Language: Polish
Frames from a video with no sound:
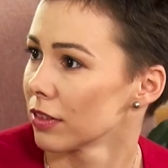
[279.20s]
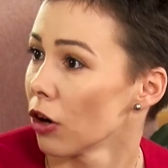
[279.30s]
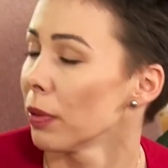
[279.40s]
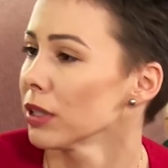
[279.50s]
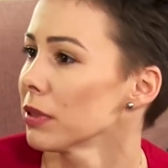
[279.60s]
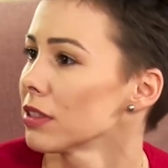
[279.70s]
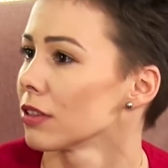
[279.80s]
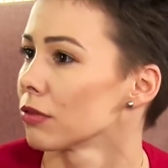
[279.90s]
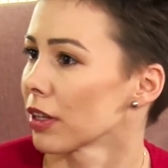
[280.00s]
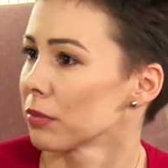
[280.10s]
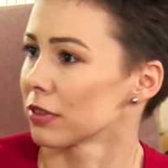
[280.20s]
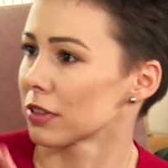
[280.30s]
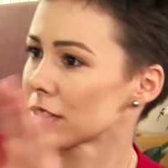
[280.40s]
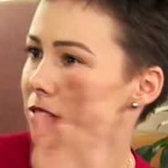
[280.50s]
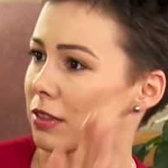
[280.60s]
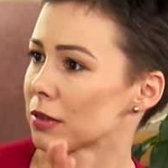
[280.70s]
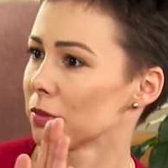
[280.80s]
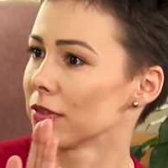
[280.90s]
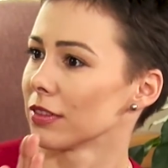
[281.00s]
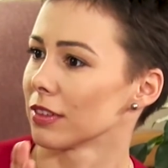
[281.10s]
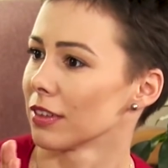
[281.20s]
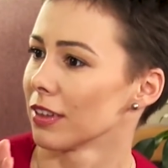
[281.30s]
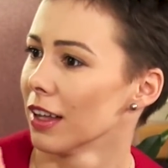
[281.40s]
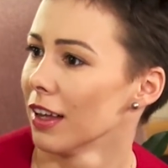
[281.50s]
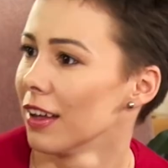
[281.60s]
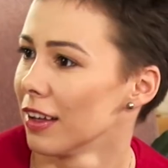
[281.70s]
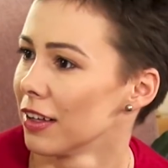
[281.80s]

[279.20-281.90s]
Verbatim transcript: E, o pani pacjentów, jakby. Z... Tak, tak.